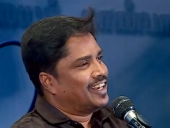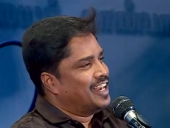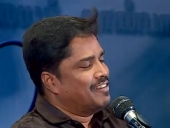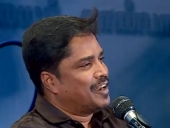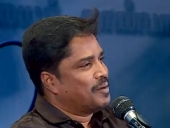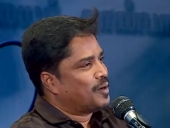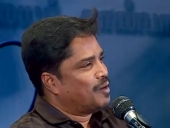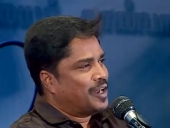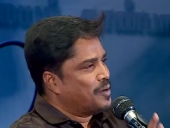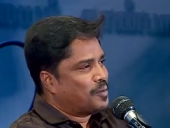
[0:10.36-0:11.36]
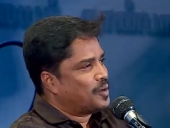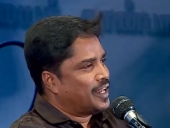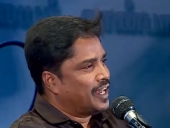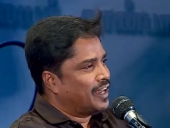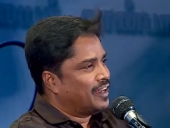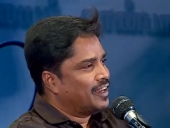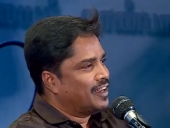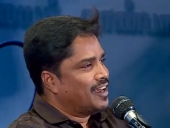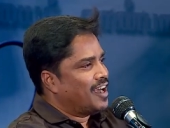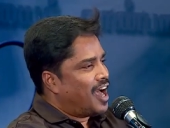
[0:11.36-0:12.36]
டெய்லி வாங்கி போடல வாங்கி போட்டீங்க
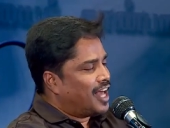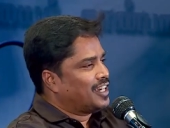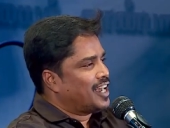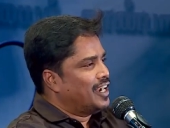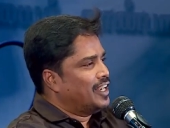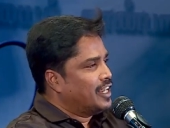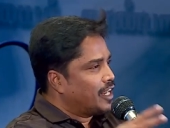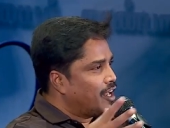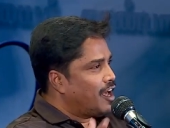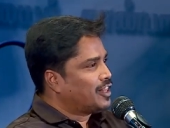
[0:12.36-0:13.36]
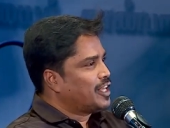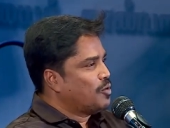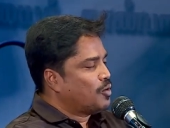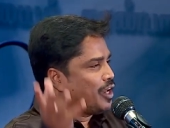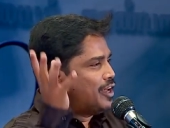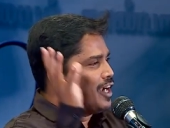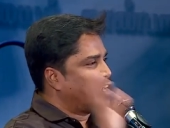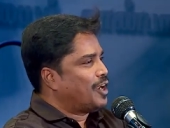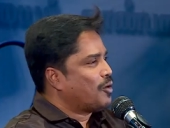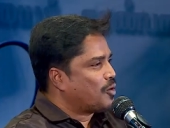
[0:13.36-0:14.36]
அதுக்காண்டி எல்லாத்தையும் ஒரே
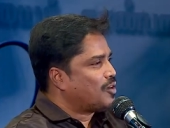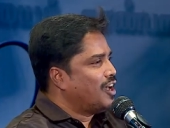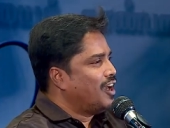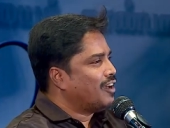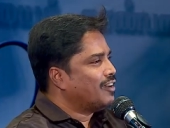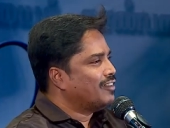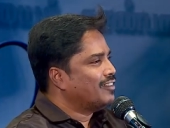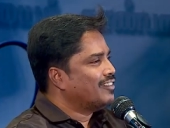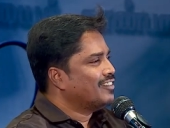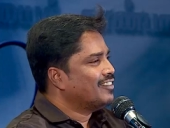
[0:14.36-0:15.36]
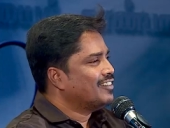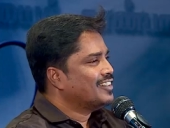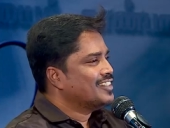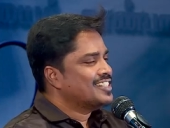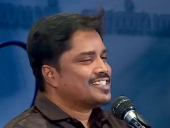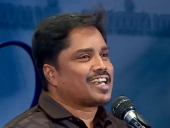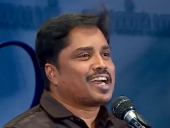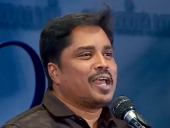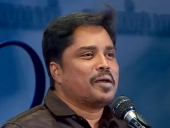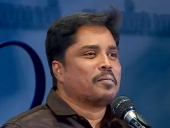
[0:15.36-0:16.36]
அண்டாவில் கொட்டினா
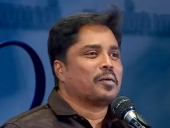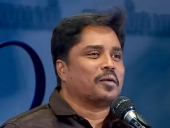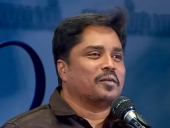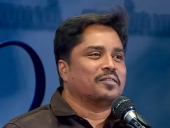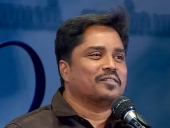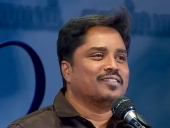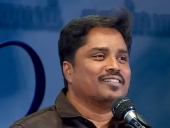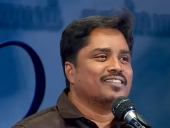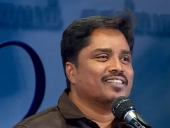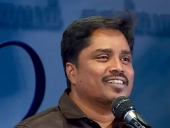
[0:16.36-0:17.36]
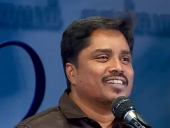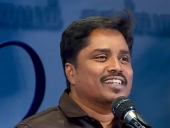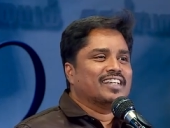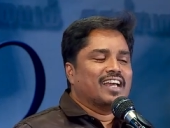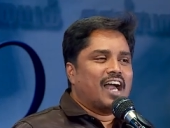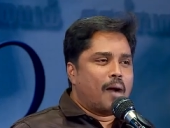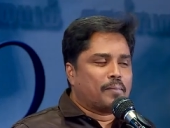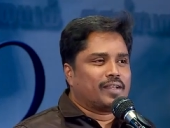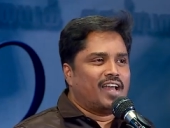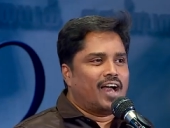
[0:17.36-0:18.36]
சிக்கலாகி போயிடும்
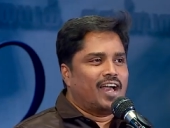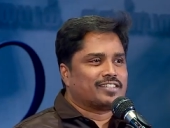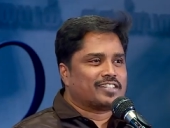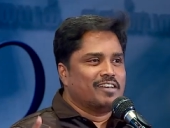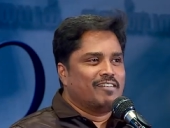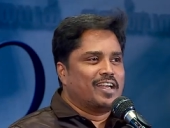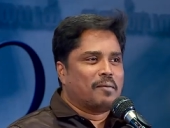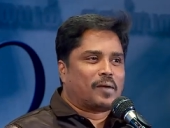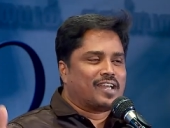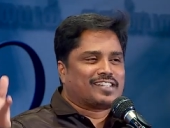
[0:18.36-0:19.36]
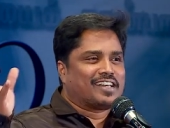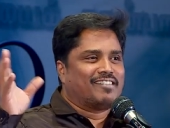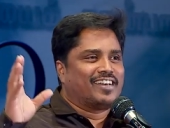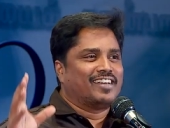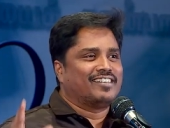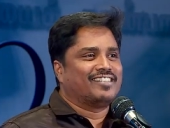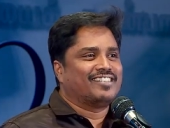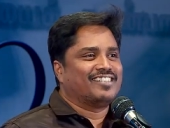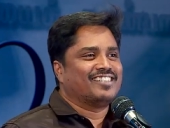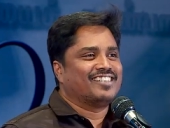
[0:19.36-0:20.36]
அப்படி தான் சிலுவையில் பலசரக்கு
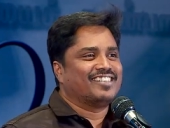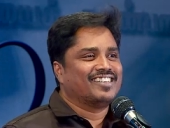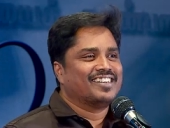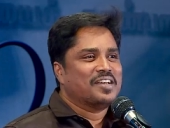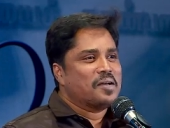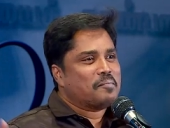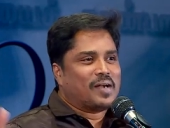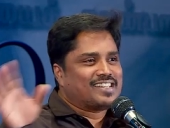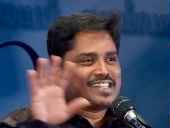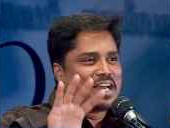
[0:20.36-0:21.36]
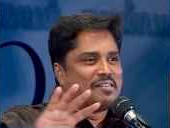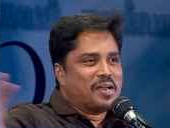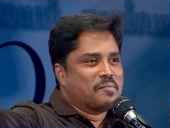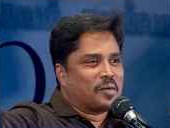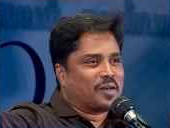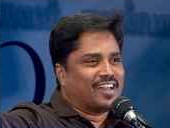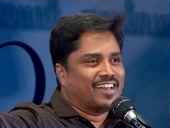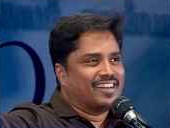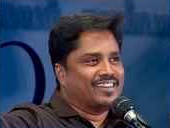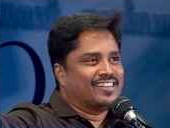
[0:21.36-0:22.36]
வாங்கி சரக்கு வாங்கி
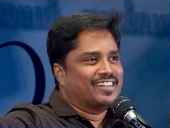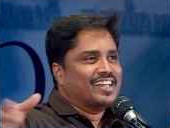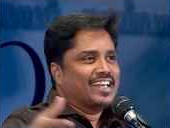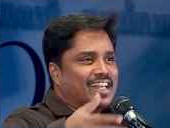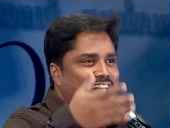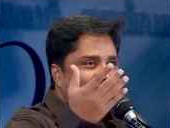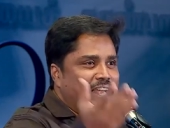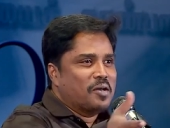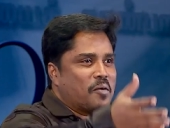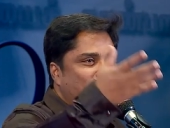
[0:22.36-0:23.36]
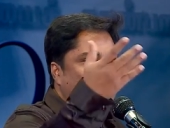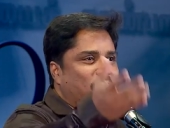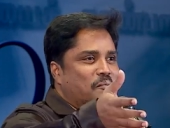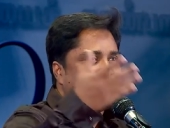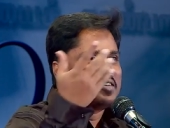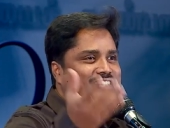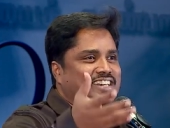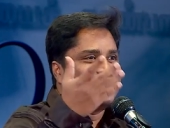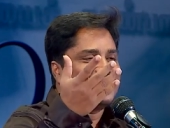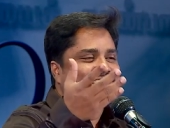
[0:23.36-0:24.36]
போட்டார் நீ டெய்லி ஒவ்வொரு குழம்பா வச்சு